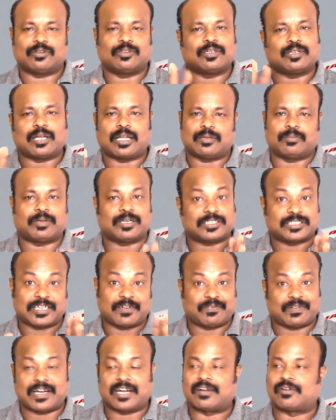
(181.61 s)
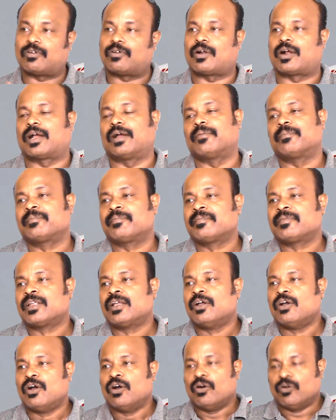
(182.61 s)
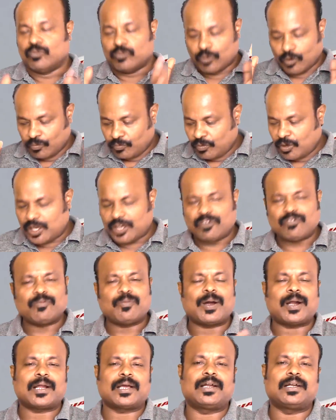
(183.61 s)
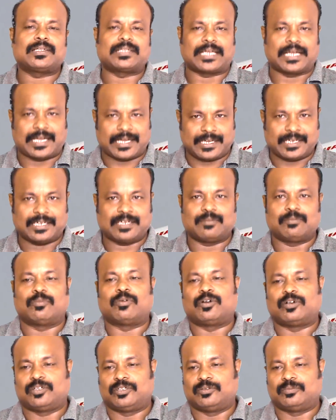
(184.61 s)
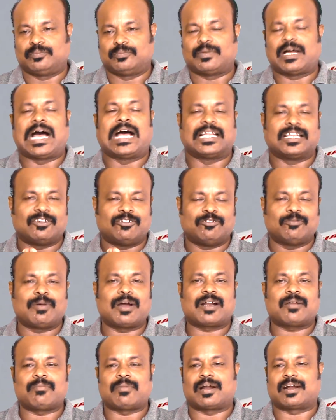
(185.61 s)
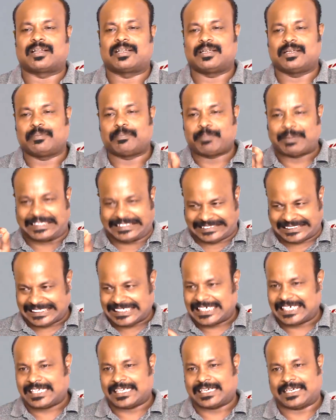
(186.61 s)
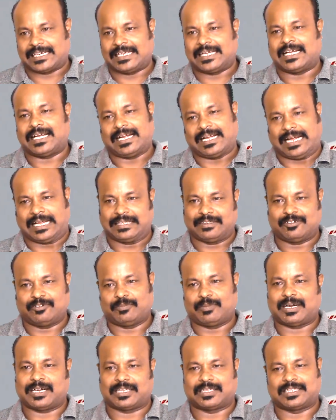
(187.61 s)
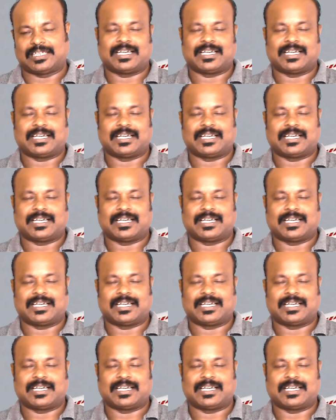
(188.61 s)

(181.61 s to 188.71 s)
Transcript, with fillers: வந்து அது மாதிரி சேஃப்டியாக எடுத்துருவாங்க ஒவ்வொரு விமானங்கள் தயாரிக்கும் பொழுதும் அந்த விமானமானது பச்சை கலரில் அந்த விமானத்தை